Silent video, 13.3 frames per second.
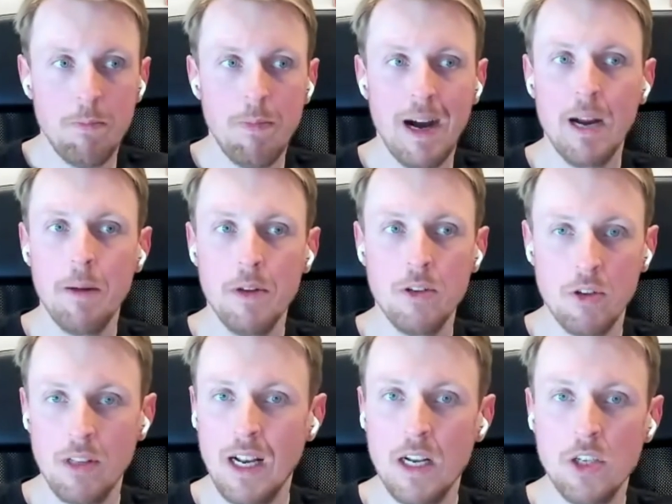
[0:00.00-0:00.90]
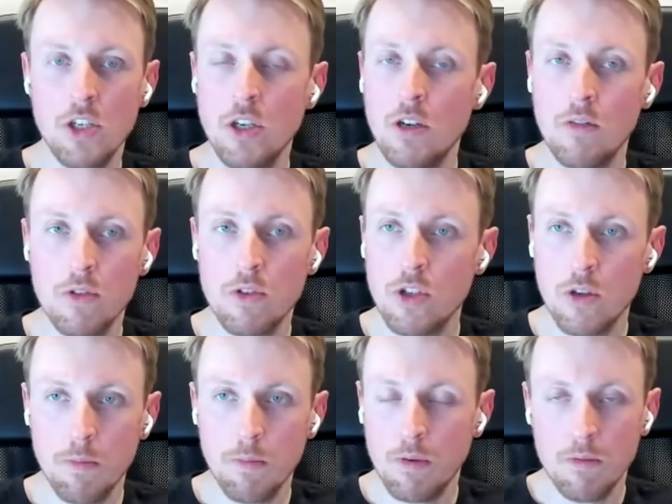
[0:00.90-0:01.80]
pagamentos alternativos,
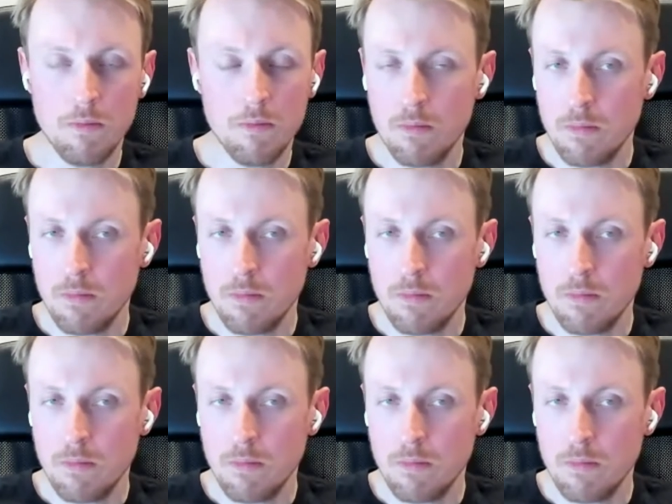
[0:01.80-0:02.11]
tipo,